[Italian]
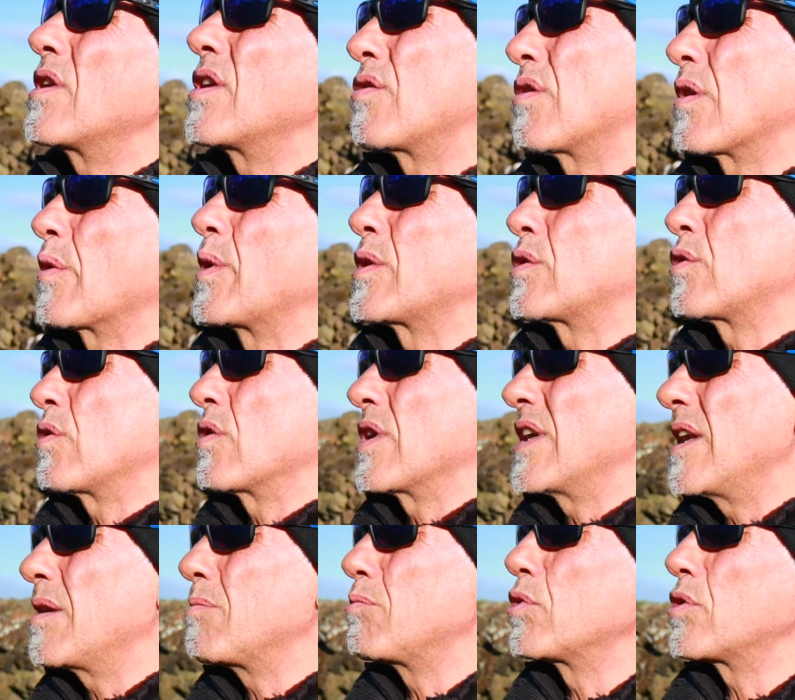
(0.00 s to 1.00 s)
di legno da 4
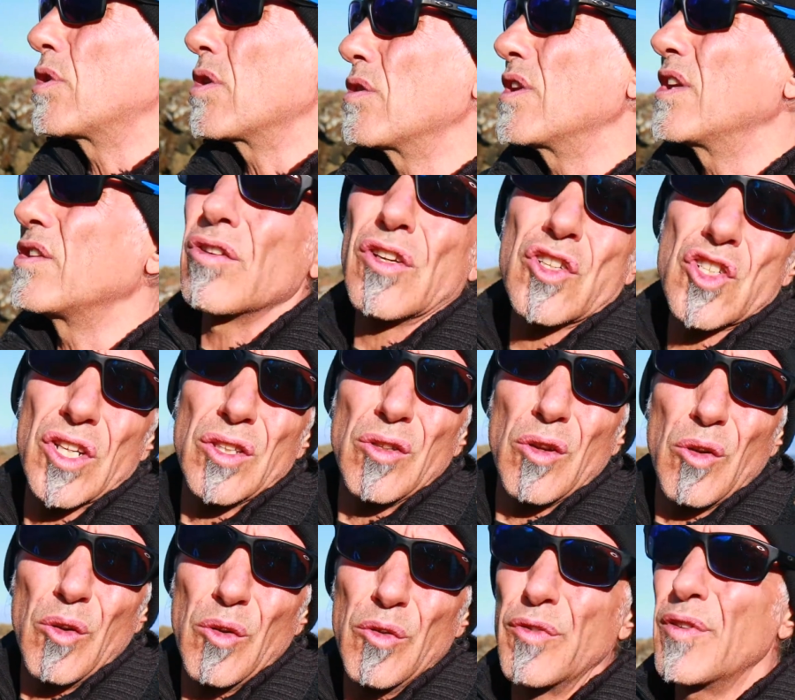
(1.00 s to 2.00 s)
kg buttalo dentro e
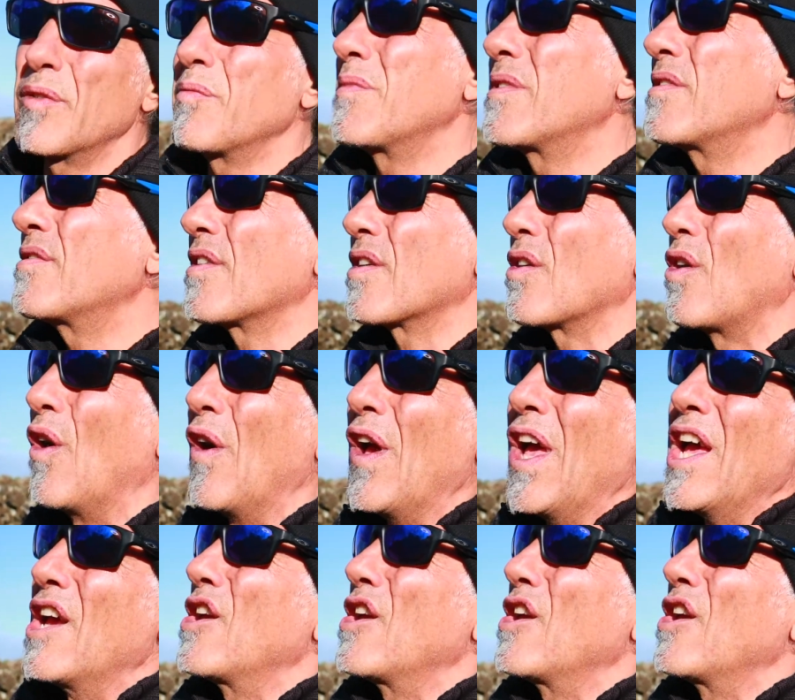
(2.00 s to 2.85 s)
accendilo con un fiammifero